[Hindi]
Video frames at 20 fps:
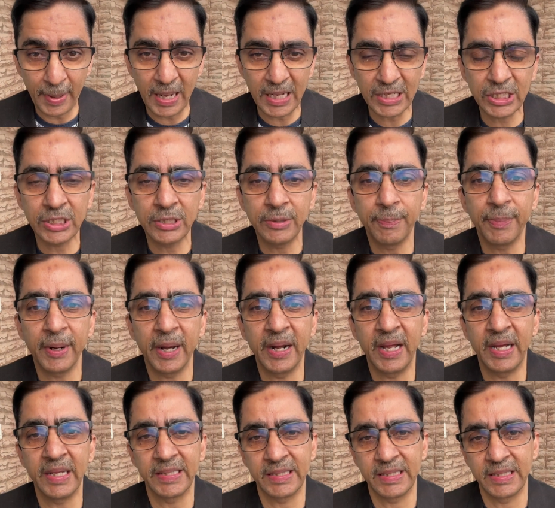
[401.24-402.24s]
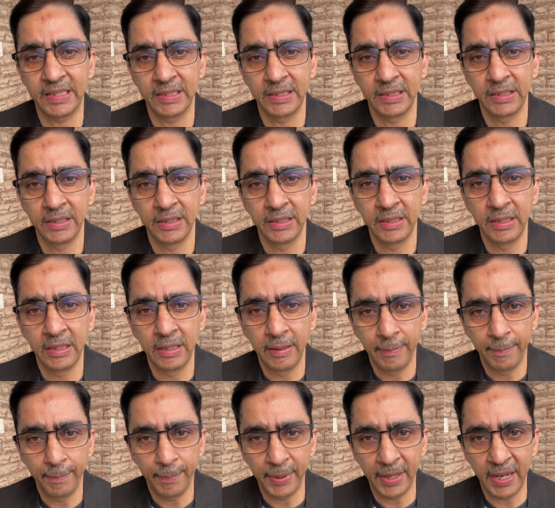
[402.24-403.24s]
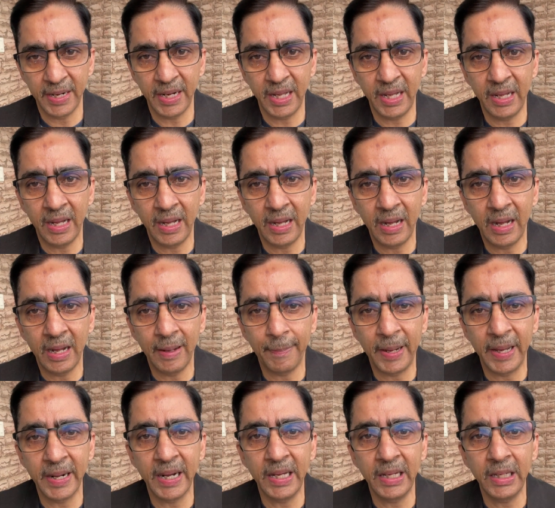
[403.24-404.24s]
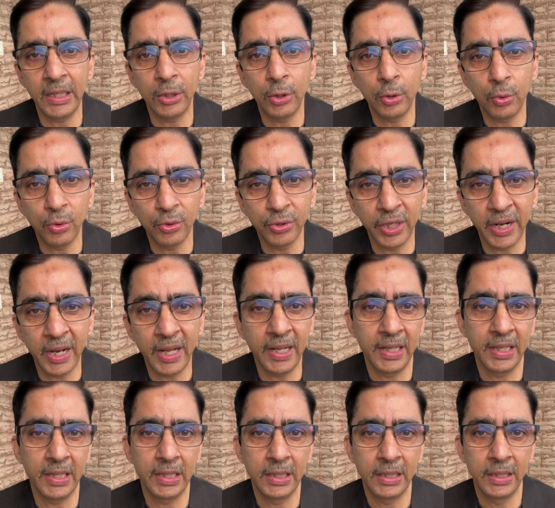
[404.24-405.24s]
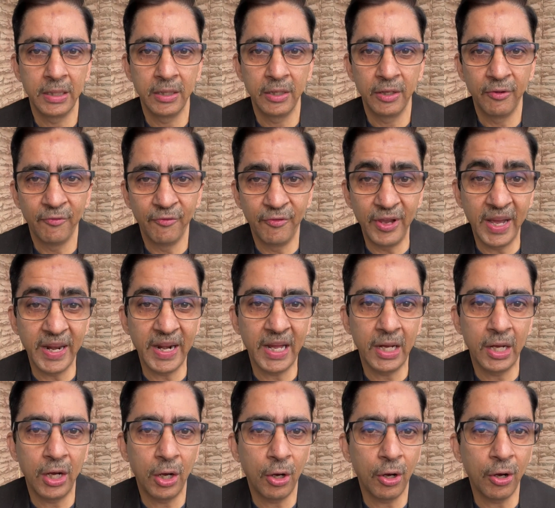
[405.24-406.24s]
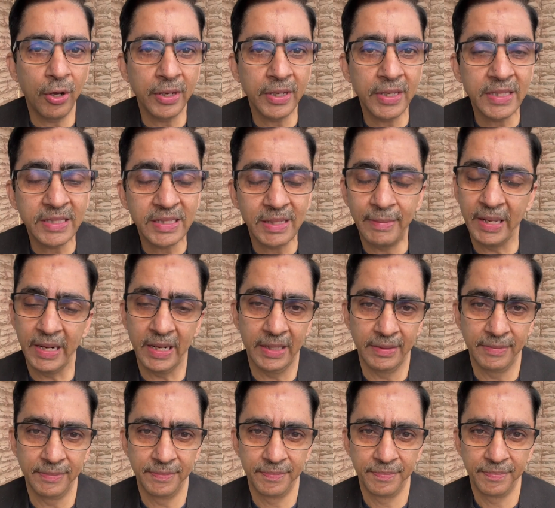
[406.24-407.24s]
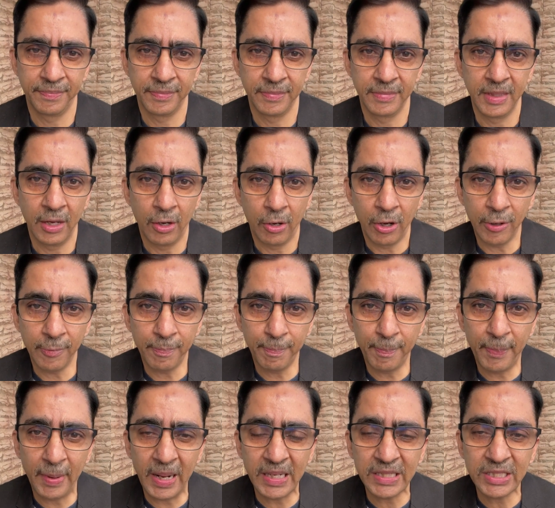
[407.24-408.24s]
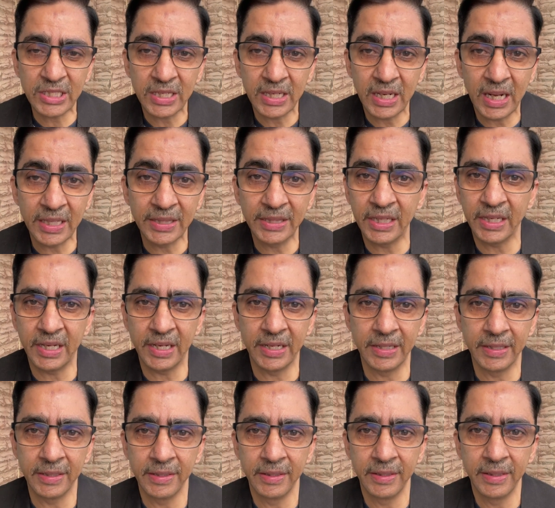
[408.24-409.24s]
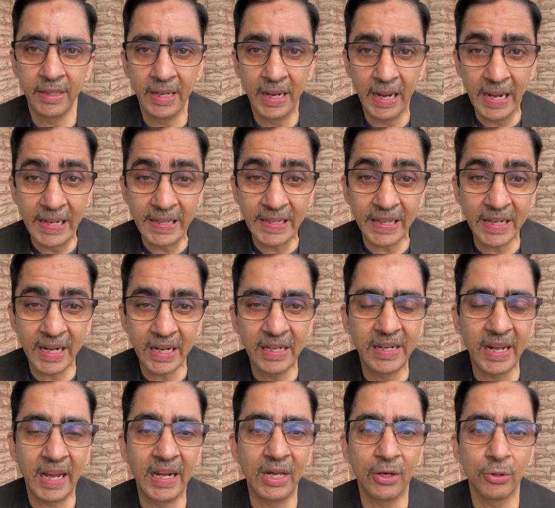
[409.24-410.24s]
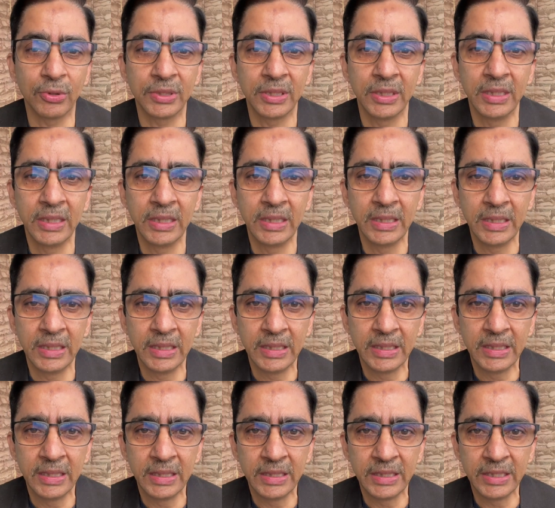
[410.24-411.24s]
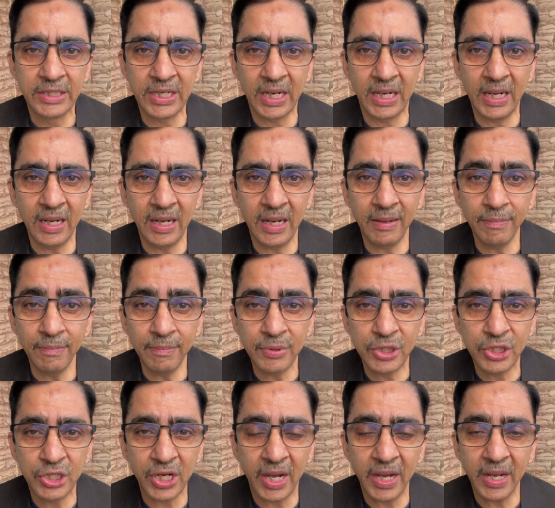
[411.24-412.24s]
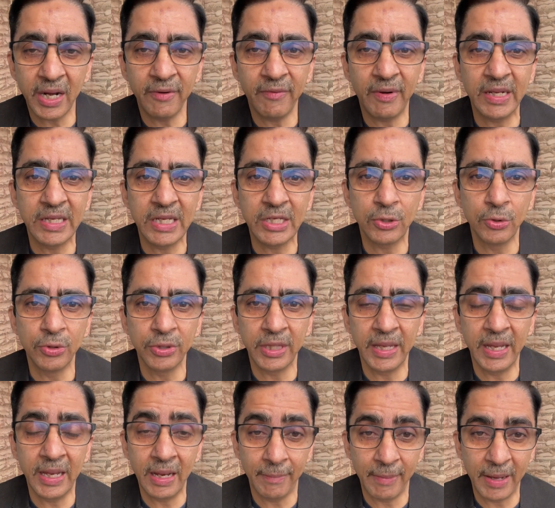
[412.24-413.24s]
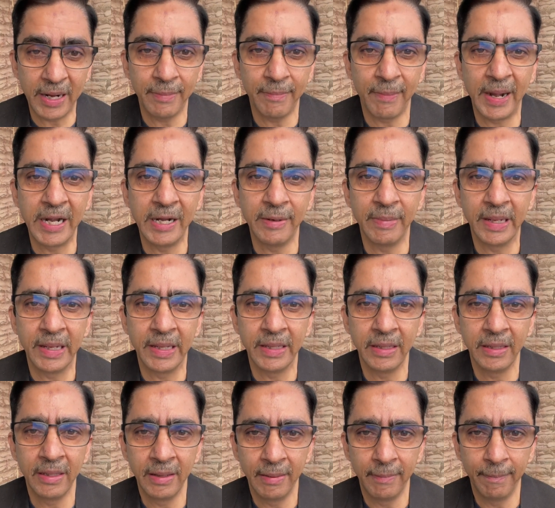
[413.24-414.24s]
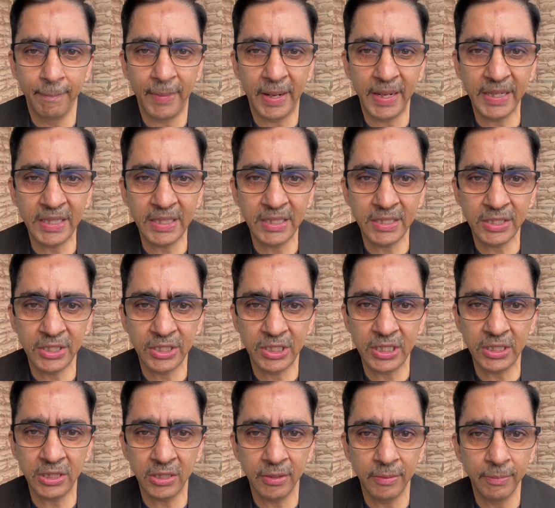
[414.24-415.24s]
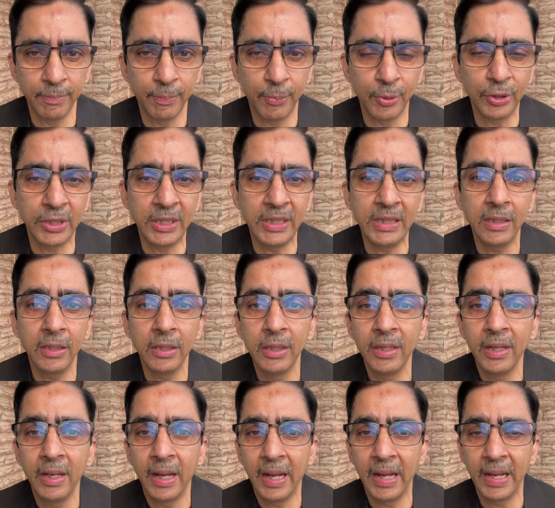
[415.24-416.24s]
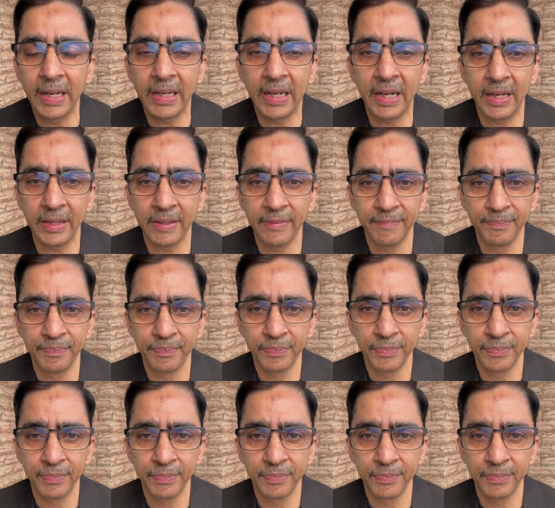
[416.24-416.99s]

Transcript: पांच प्राणाज प्राणा अपाना उदना व्याना और समाना और पांच अंतकरण इंटरनल डायलॉग्स जहाँ हम चार आवाज़ें सुनते हैं हमारे माइंड में मानस चित्त बुद्धि अहंकार